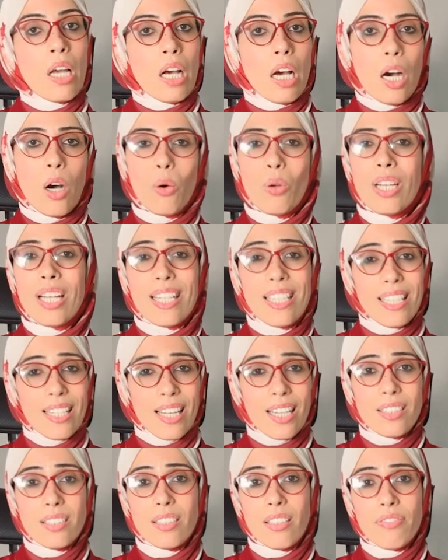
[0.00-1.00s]
هقول لك
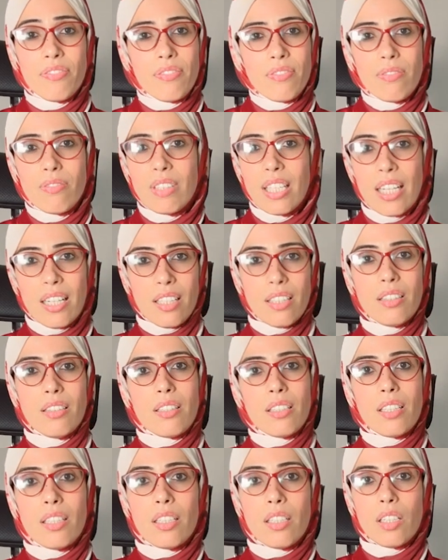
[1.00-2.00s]
للاسف يا ريت
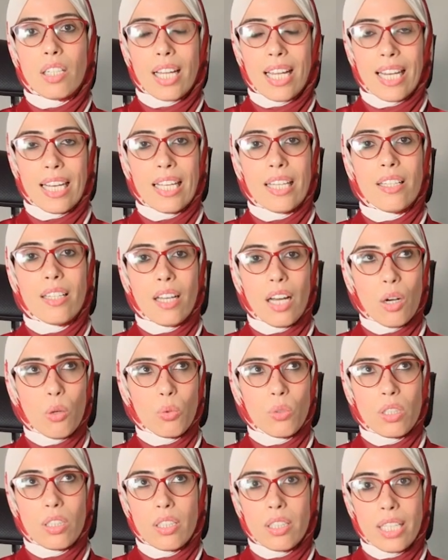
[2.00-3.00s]
الخلايا
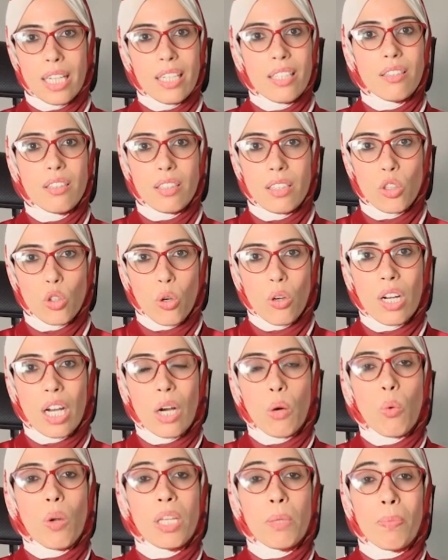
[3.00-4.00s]
او يا ريت النوع
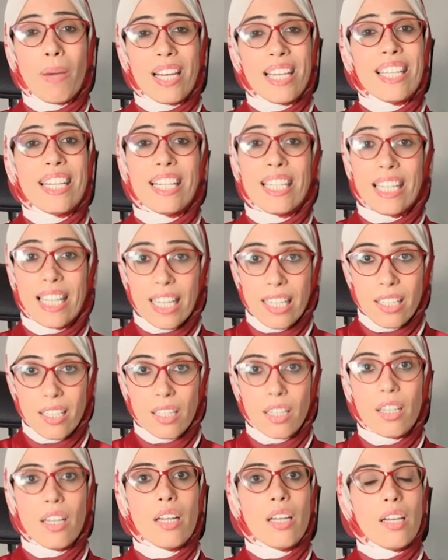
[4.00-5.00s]
الاول يبقى ليه علاج
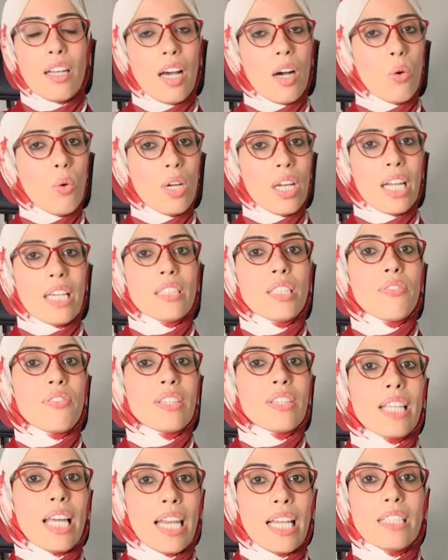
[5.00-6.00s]
لا هو للاسف
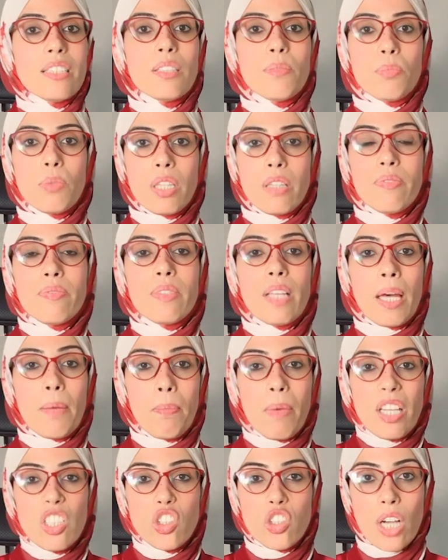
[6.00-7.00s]
لازم تبقى
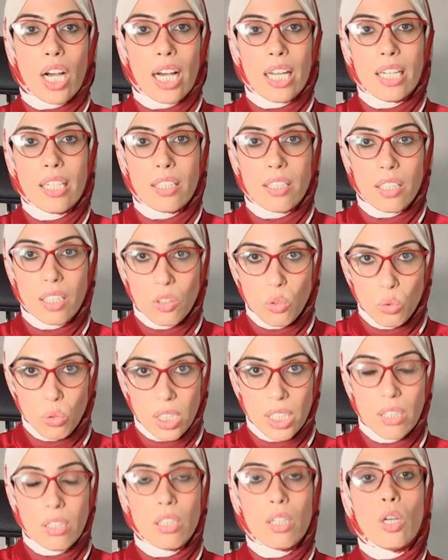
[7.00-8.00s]
ماشي على
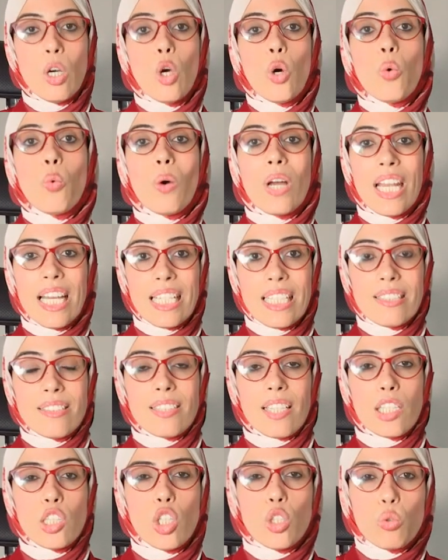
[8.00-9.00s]
الانسولين ولكن
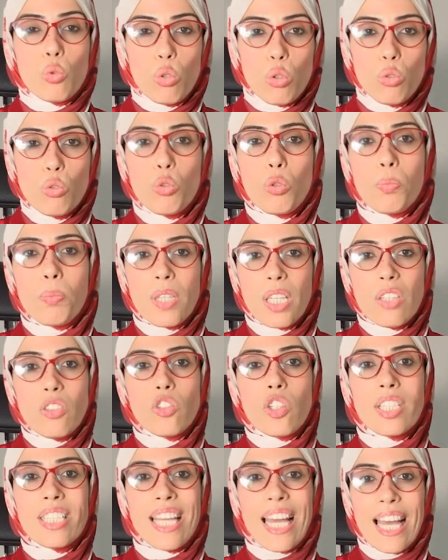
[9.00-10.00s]
ساعتها الدكتور
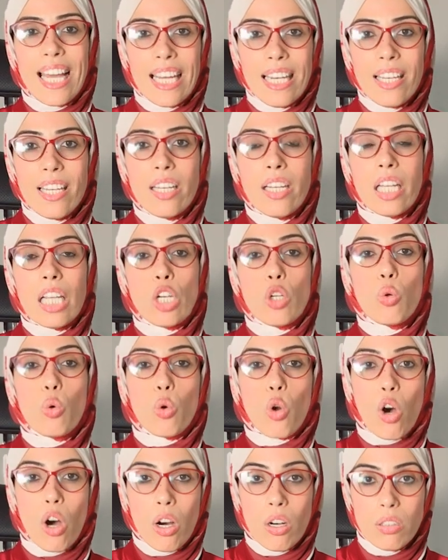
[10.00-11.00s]
بيقدر يقلل
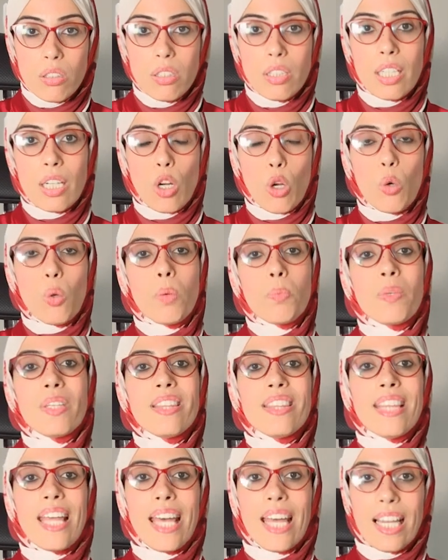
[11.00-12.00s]
الجرعات اللي هو
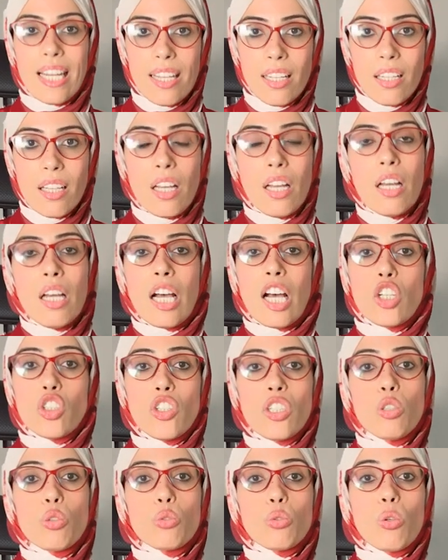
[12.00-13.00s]
بيديها لك
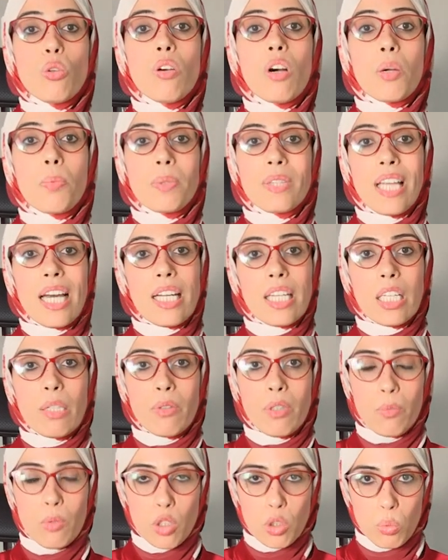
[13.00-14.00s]
عشان السكر بتاعك
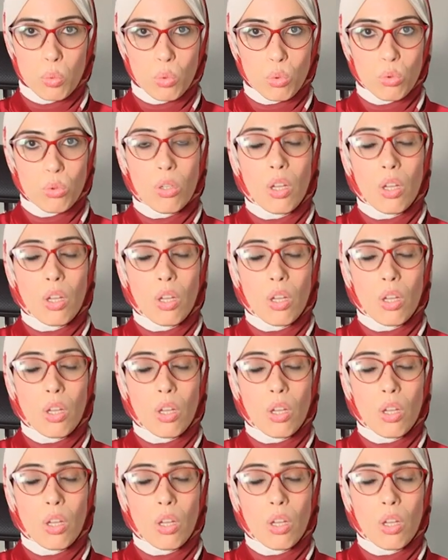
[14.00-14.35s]
يبقى مظبوط